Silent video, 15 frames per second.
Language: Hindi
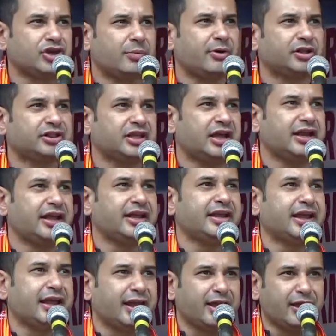जमतिया नहीं
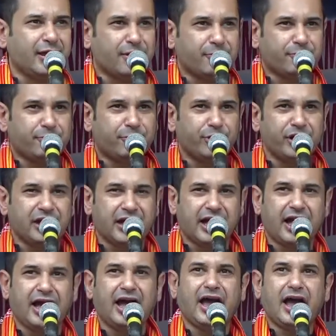है पहला
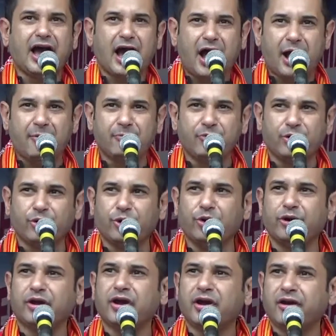हम
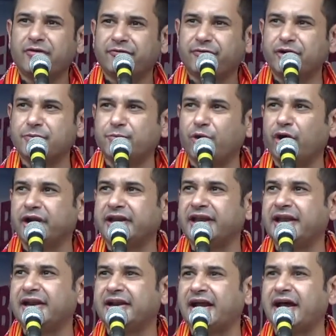लोग फुटबॉल
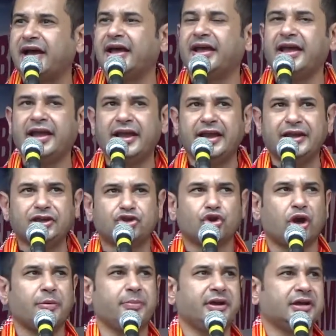खेल रहा है
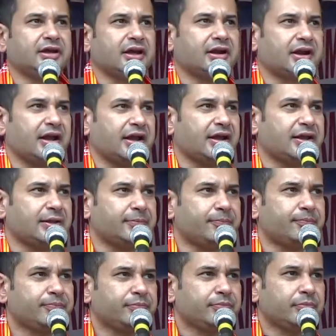एंजॉयमेंट कर रहा है
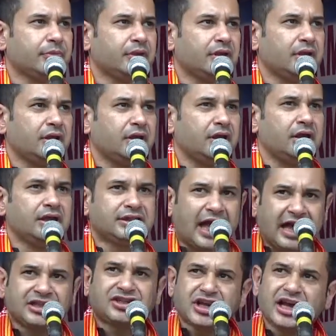
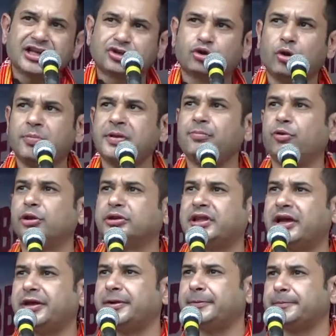ठांचा इसको भी
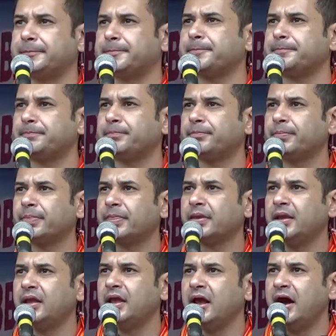बोलता है
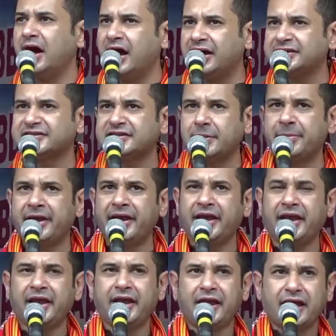हर समय
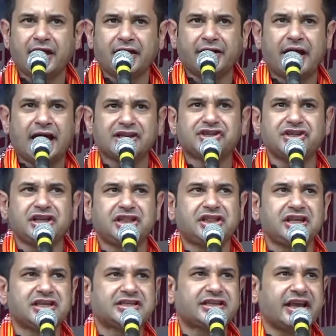
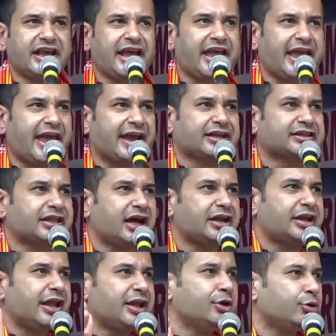राजनीति से एकता
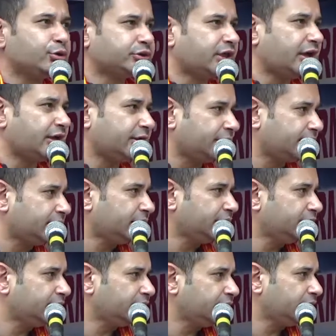नहीं होता है
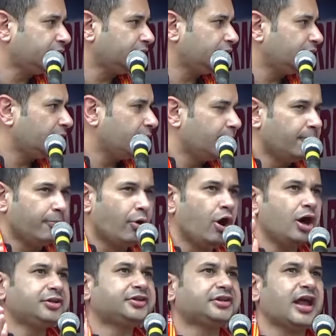
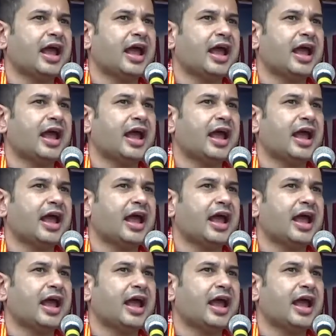बहुत